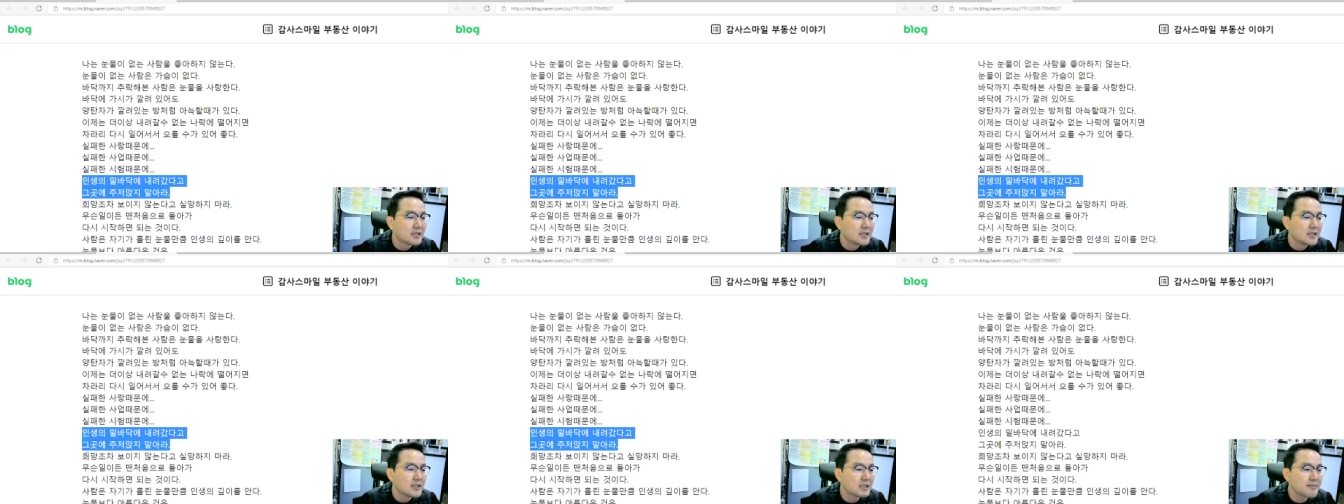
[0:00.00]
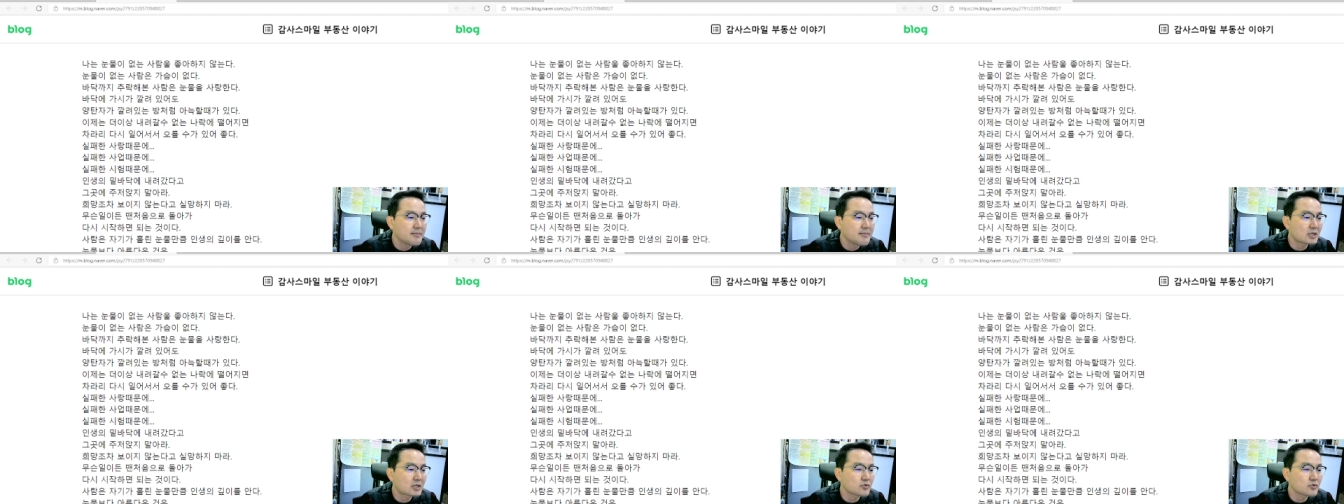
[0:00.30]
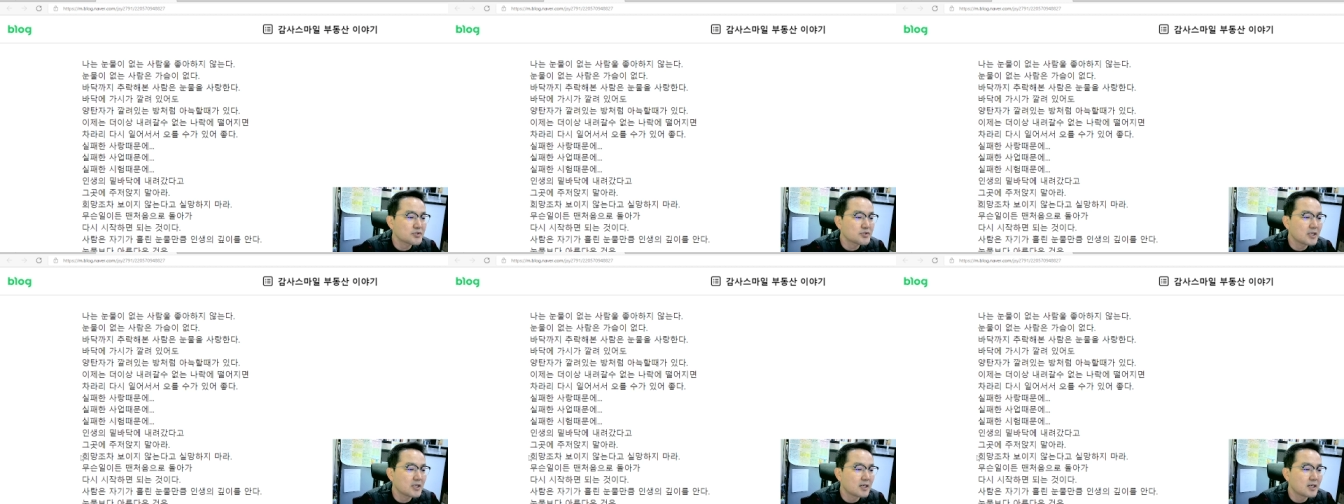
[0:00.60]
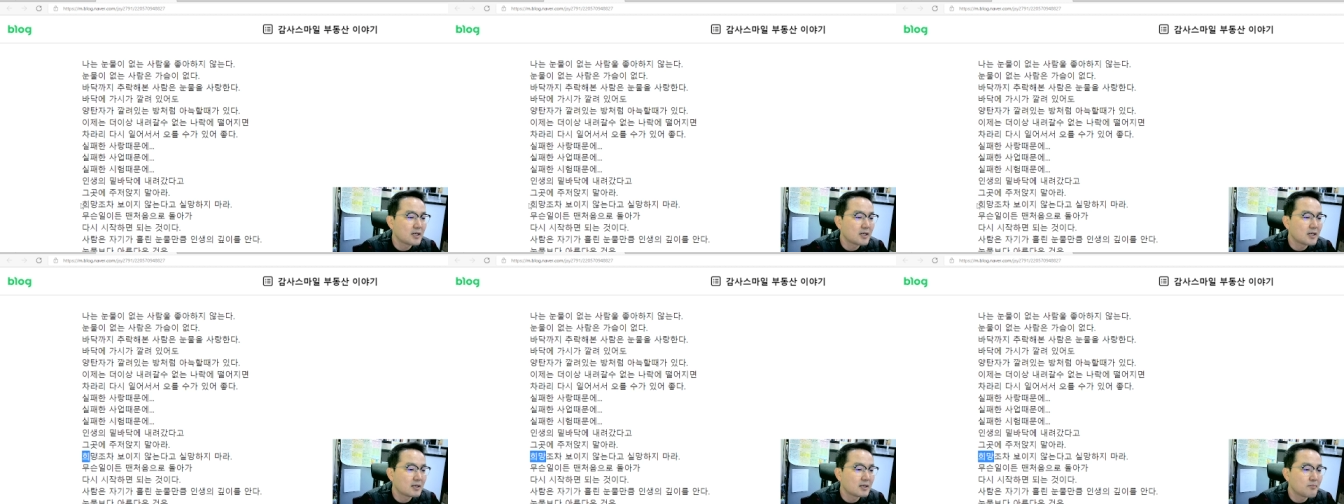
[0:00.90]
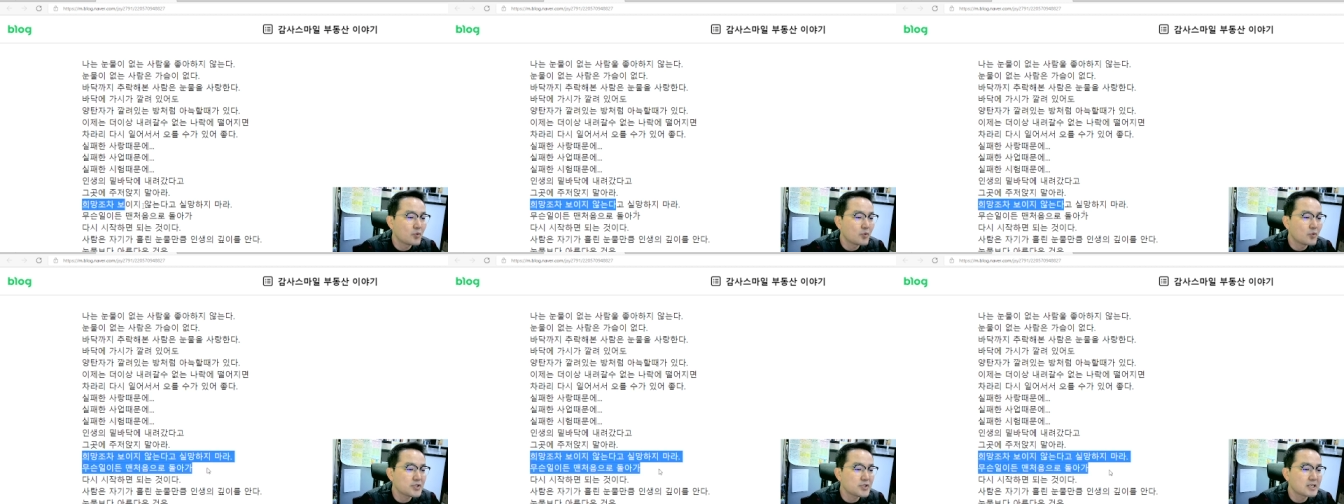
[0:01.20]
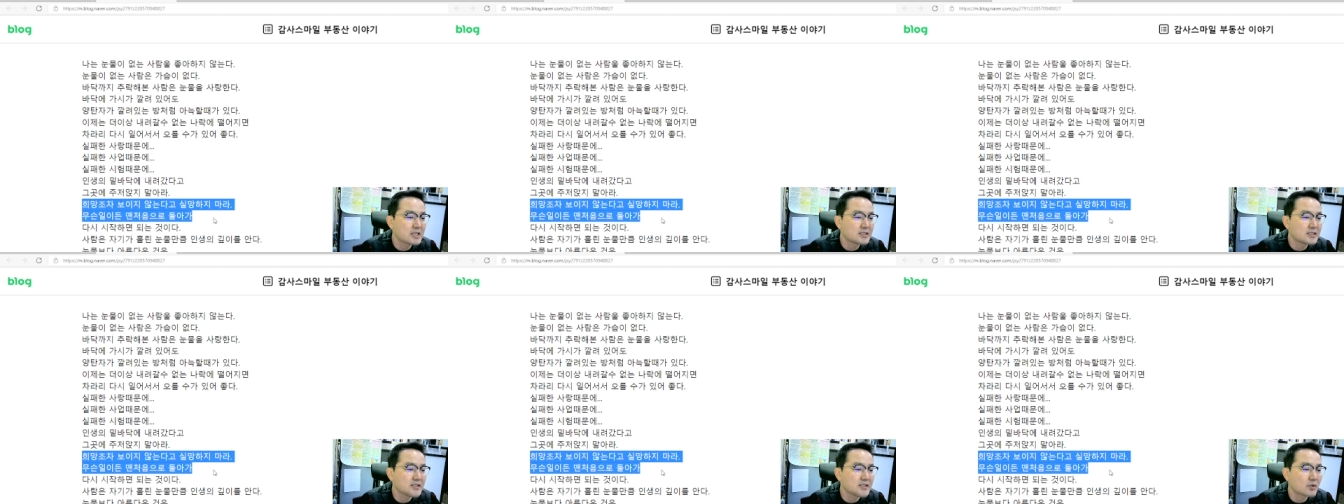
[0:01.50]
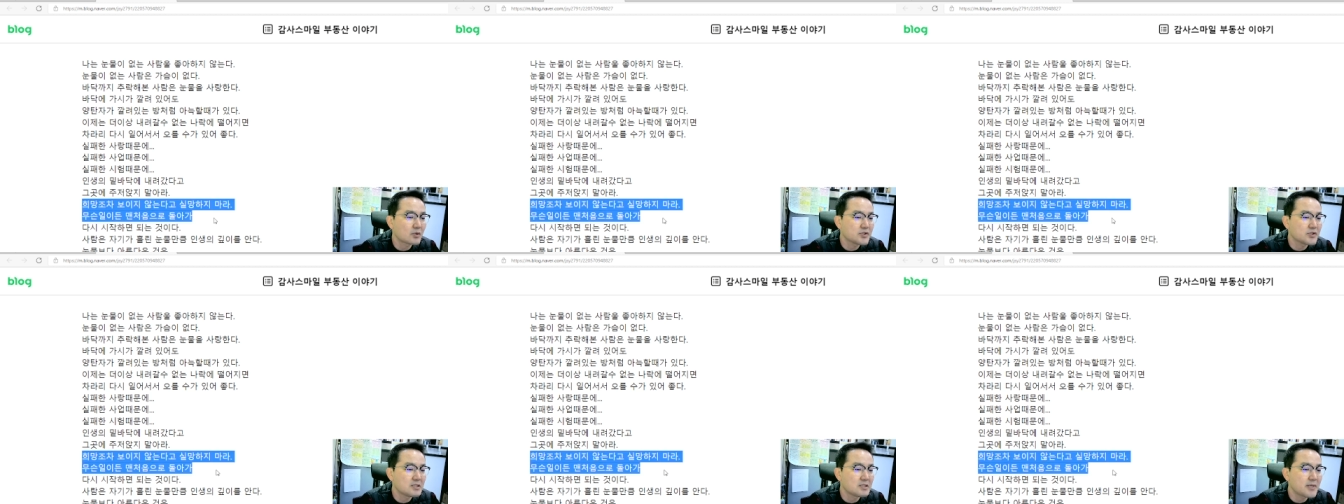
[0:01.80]
희망조차 보이지
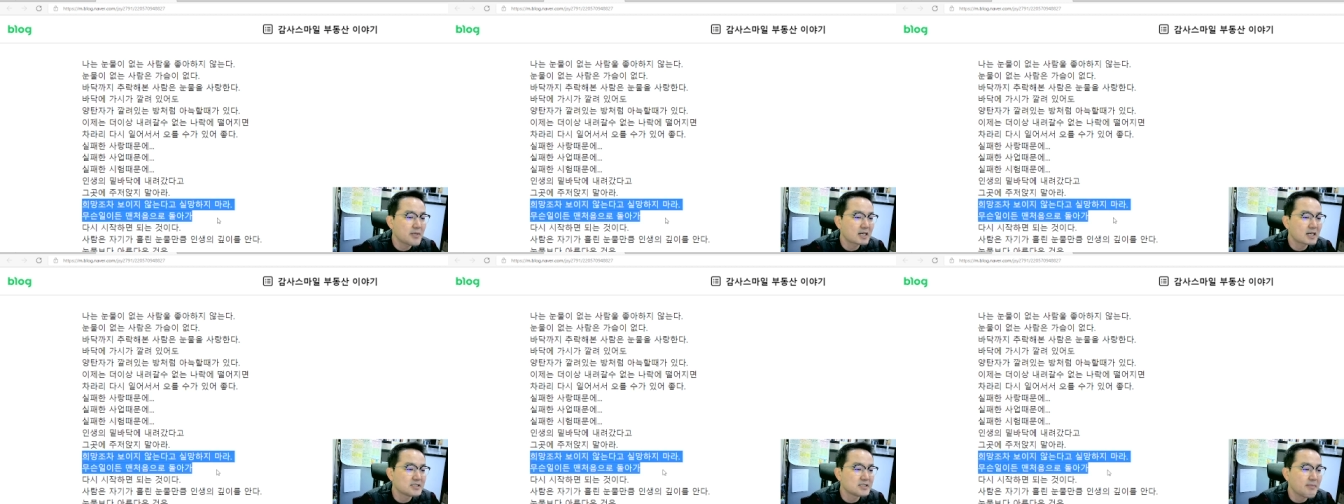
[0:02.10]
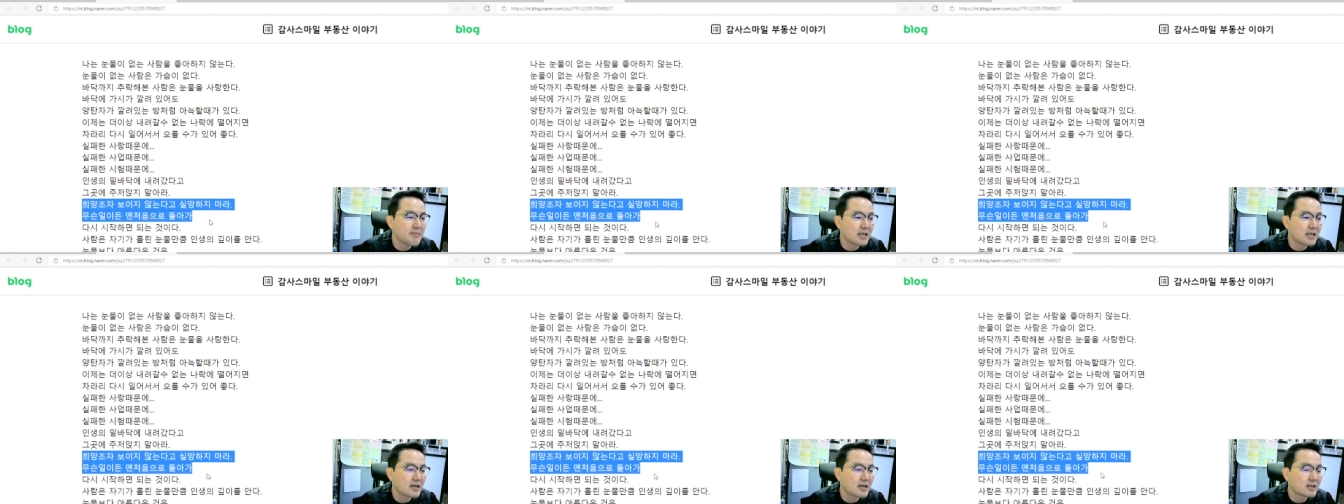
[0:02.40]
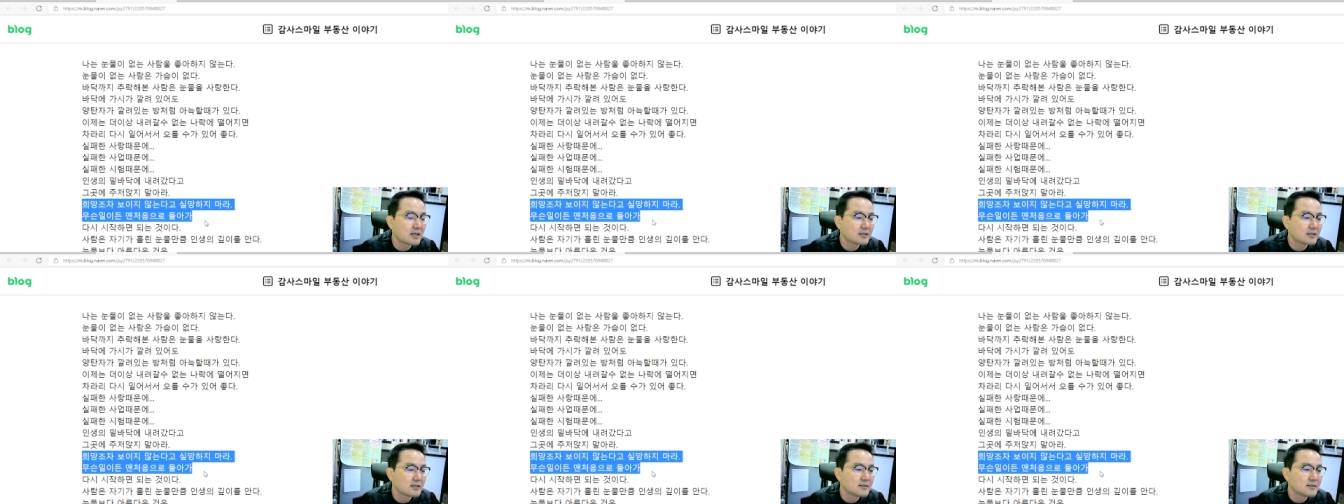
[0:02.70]
않는다고 실망하지 마라.